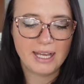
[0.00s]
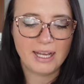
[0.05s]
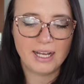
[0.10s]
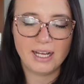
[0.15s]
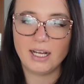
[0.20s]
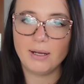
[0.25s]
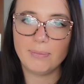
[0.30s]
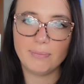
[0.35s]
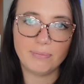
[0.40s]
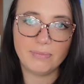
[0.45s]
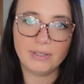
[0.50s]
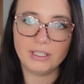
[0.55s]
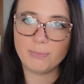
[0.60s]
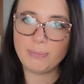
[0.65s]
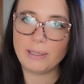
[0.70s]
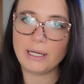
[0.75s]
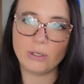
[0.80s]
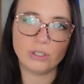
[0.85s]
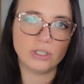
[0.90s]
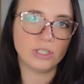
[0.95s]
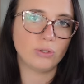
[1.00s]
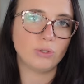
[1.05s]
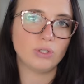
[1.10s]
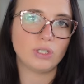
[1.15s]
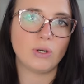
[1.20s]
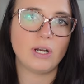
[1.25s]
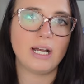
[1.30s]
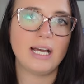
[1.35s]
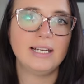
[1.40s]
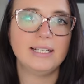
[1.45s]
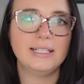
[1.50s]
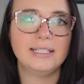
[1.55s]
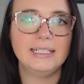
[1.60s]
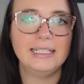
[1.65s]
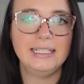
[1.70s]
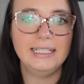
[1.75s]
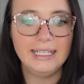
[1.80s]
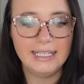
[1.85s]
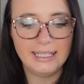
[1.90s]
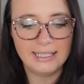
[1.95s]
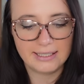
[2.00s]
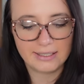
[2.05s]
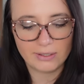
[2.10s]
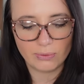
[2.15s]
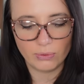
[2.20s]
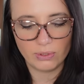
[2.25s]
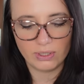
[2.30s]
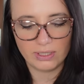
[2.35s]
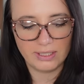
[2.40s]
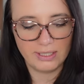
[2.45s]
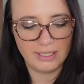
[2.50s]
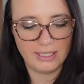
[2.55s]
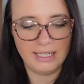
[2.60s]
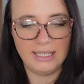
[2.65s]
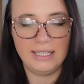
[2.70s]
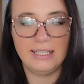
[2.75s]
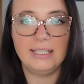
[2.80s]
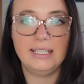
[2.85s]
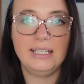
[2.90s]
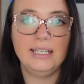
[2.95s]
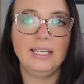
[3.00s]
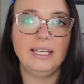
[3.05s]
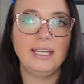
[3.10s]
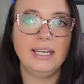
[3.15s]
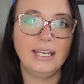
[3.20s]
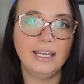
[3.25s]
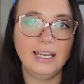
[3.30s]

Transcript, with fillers: Ähm, ich packe euch natürlich auch alle Links unten in die